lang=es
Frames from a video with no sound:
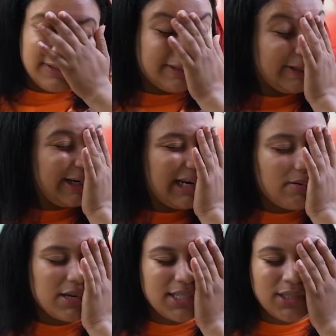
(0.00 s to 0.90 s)

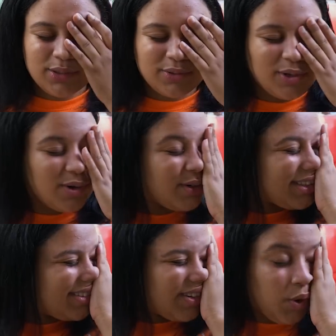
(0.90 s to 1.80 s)
Horrible, siento un dolor
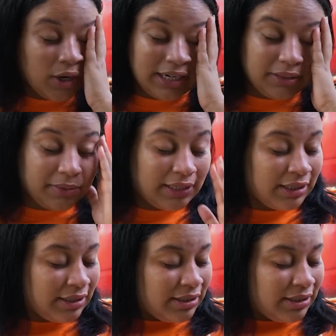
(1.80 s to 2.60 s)
horrible.